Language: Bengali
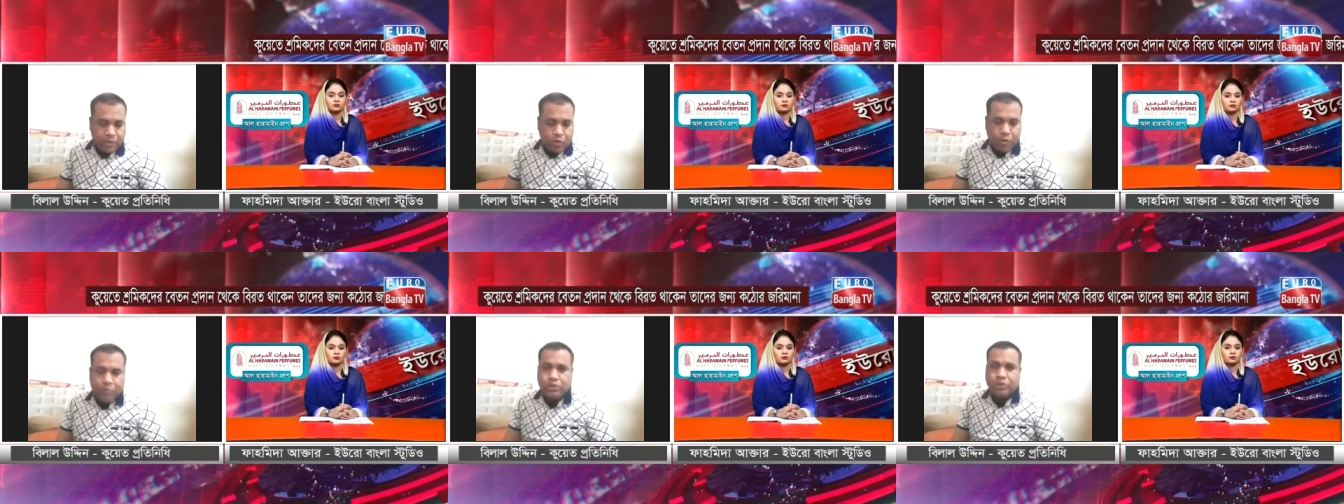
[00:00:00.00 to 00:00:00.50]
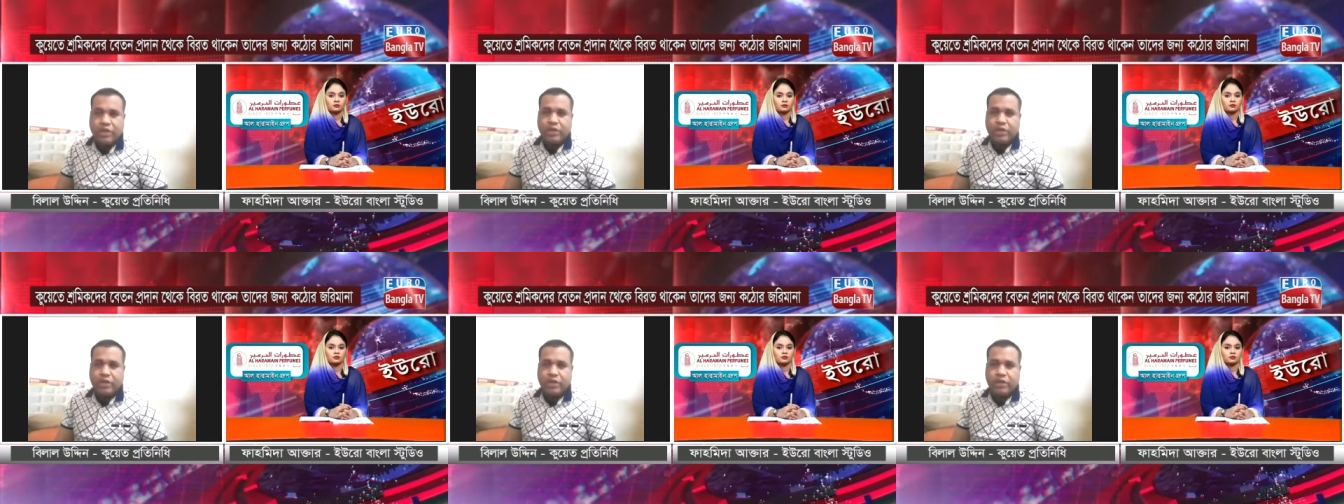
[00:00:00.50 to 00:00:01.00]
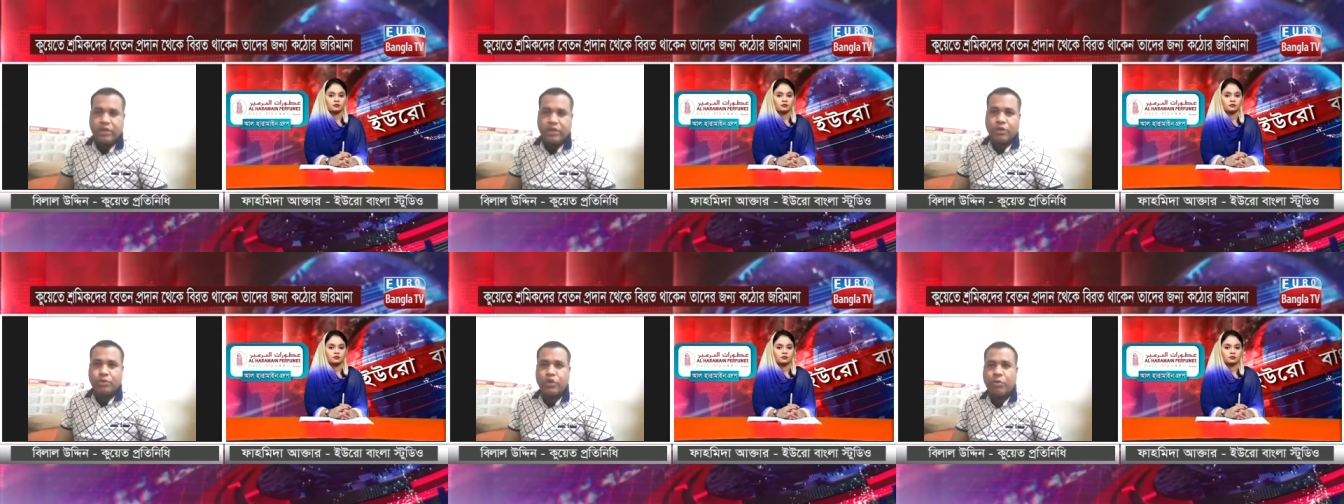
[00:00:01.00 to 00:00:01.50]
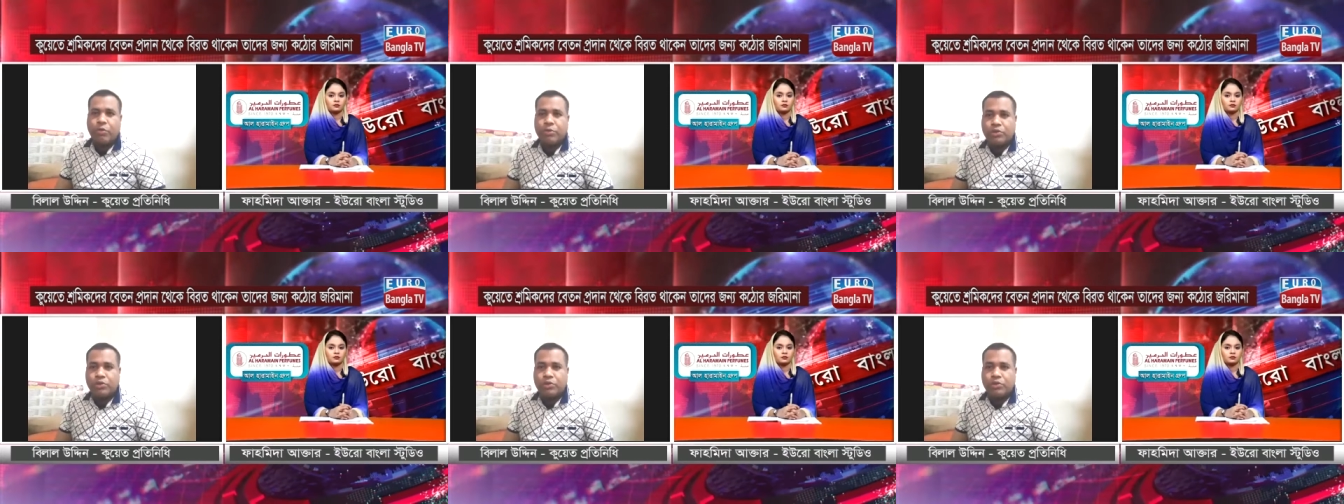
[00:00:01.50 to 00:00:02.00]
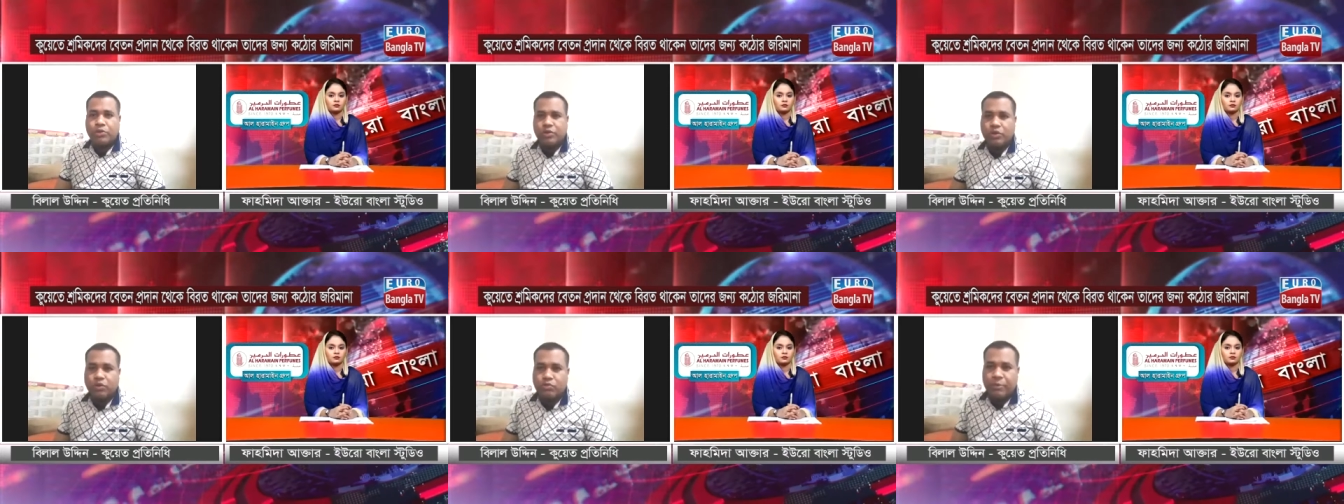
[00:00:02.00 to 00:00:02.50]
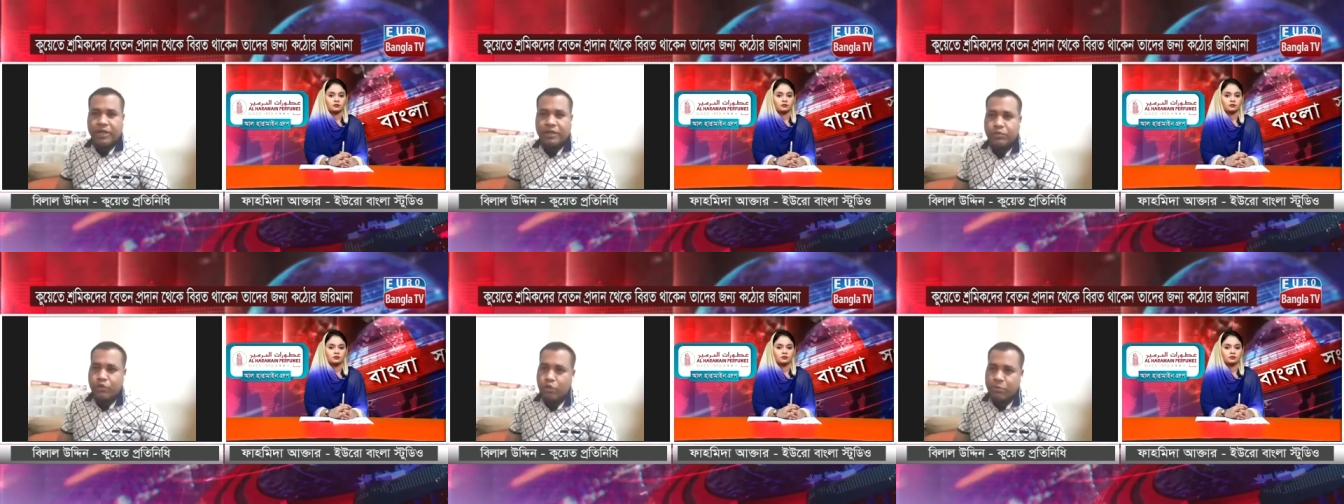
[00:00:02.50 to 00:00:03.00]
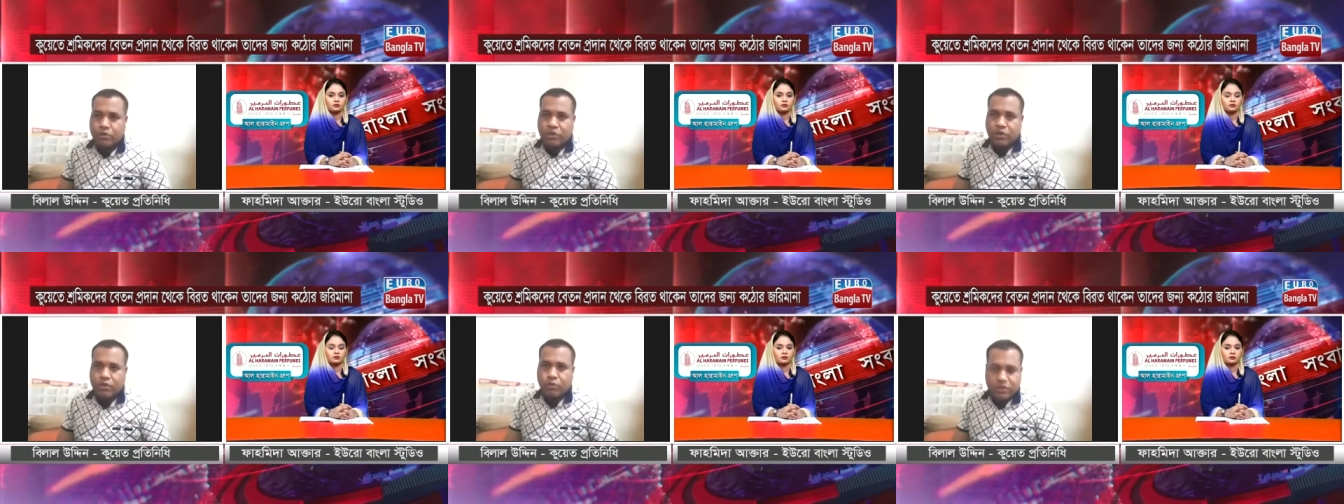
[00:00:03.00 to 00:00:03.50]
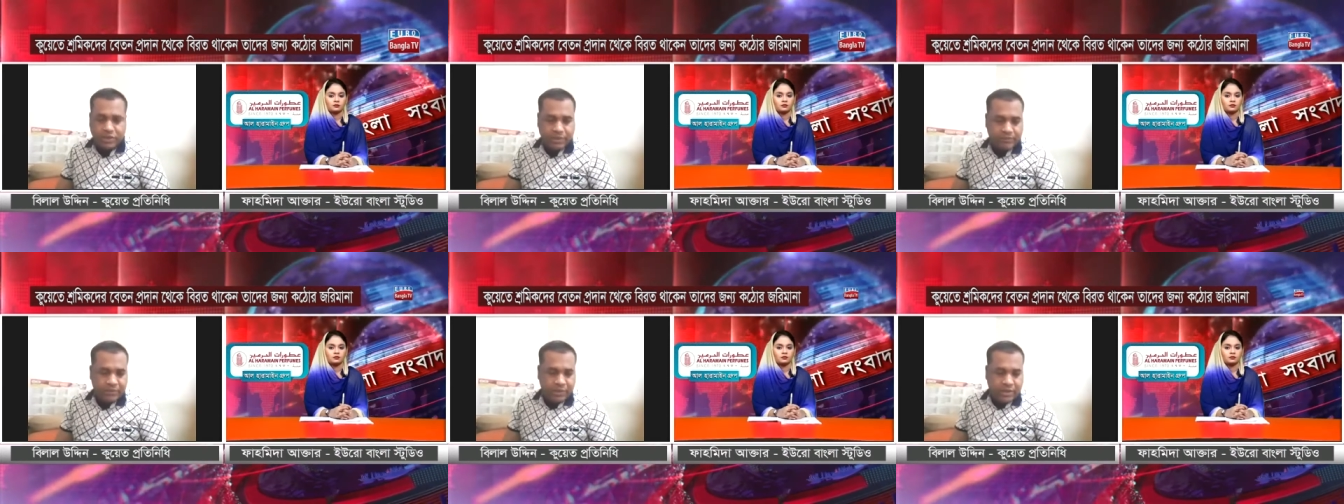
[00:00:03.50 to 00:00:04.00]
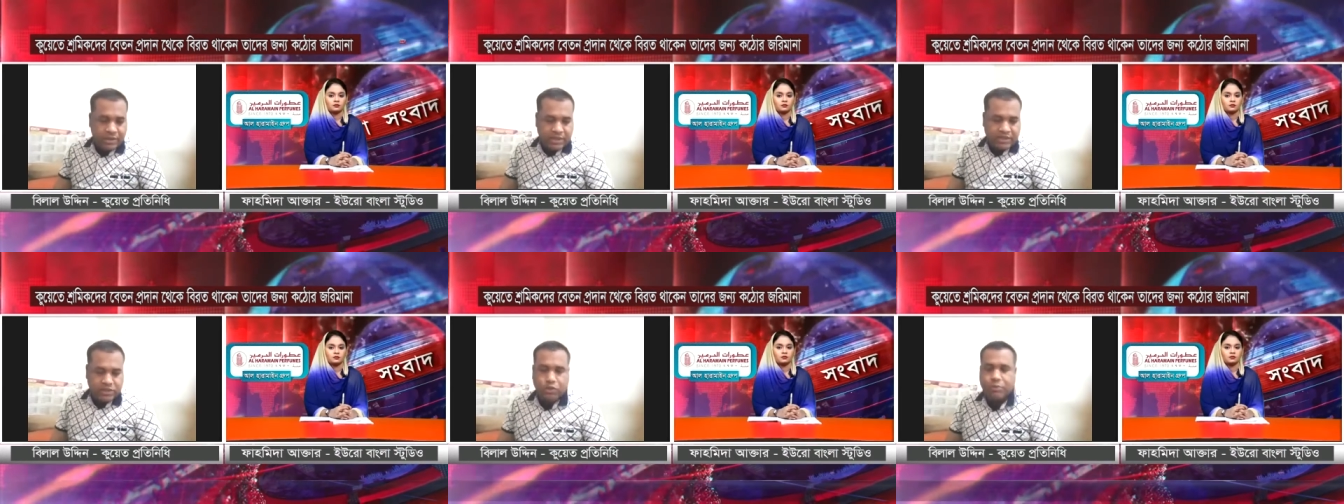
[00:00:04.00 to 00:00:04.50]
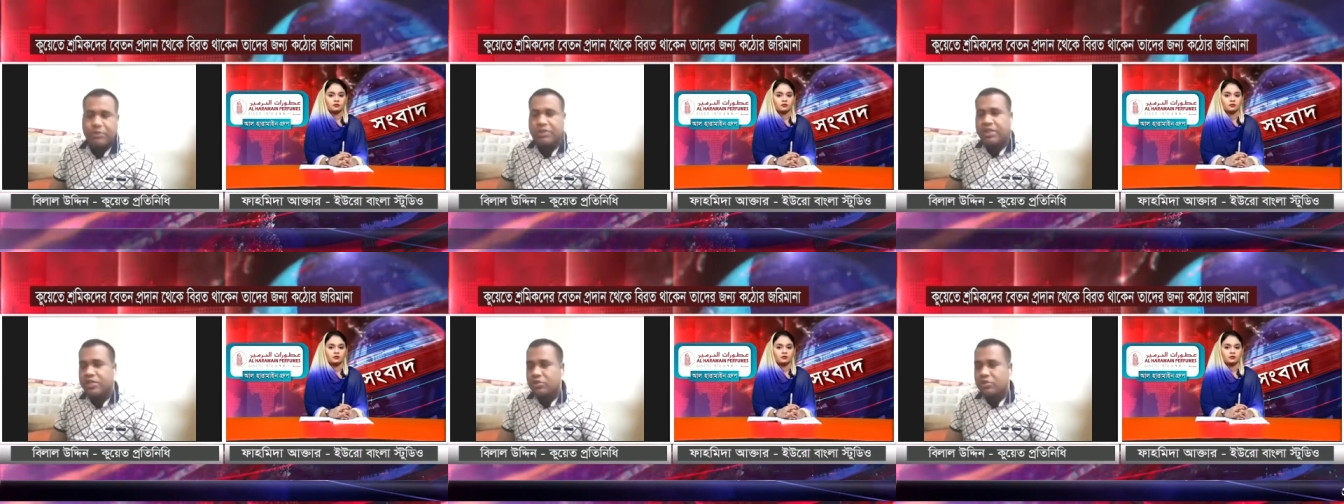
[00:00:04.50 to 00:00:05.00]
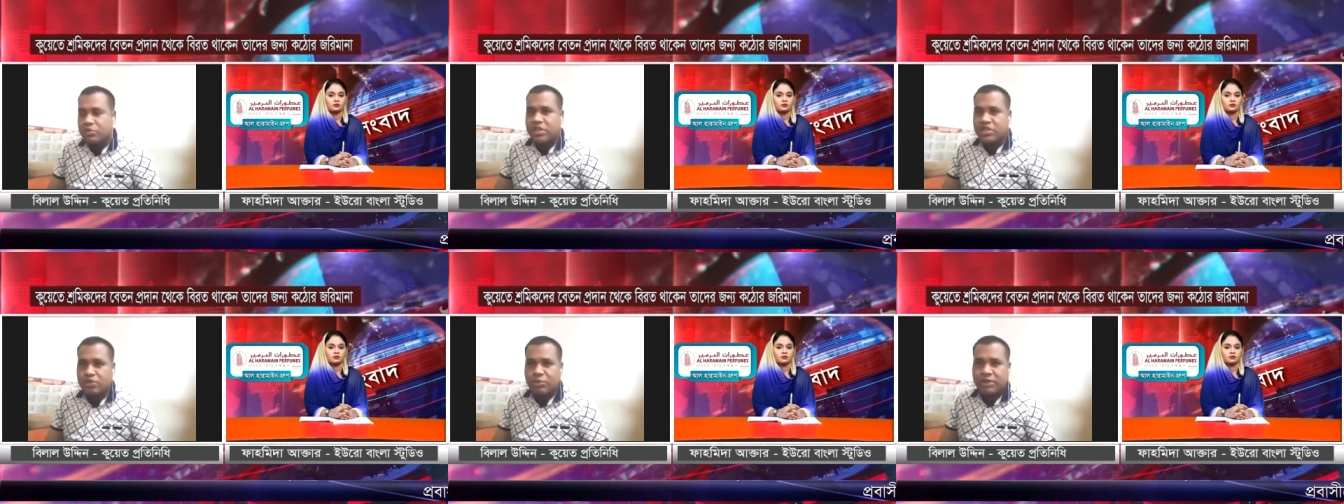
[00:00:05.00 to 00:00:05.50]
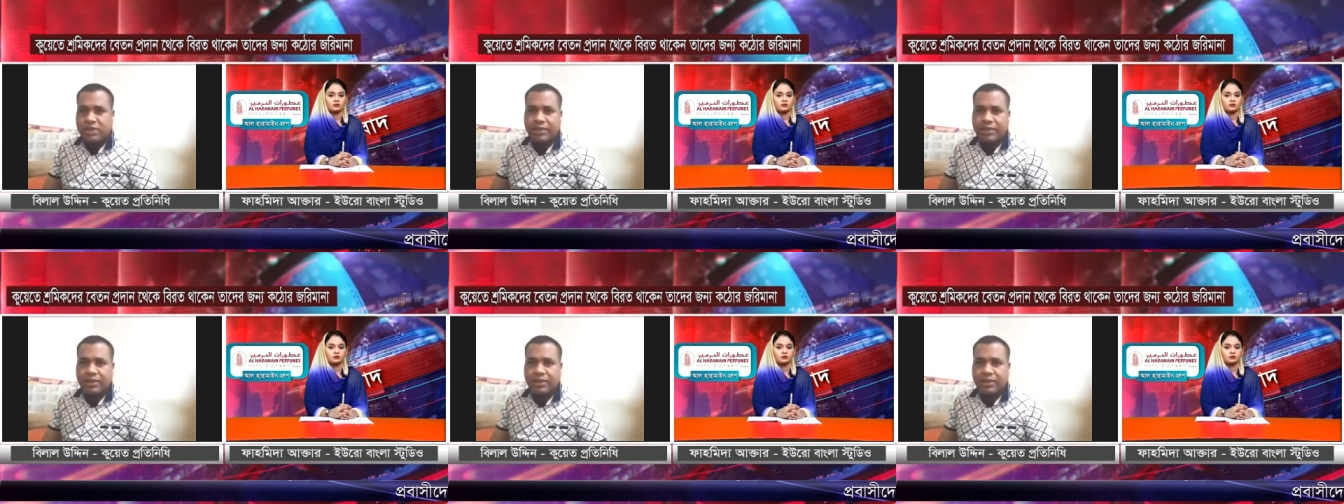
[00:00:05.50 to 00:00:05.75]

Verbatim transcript: অভিযোগ কেন্দ্র দুটি অভিযোগ কেন্দ্র নতুন ভাবে দুটি অভিযোগ কেন্দ্র খুলছে যাতে শ্রমিকদের সমস্যার সমাধানে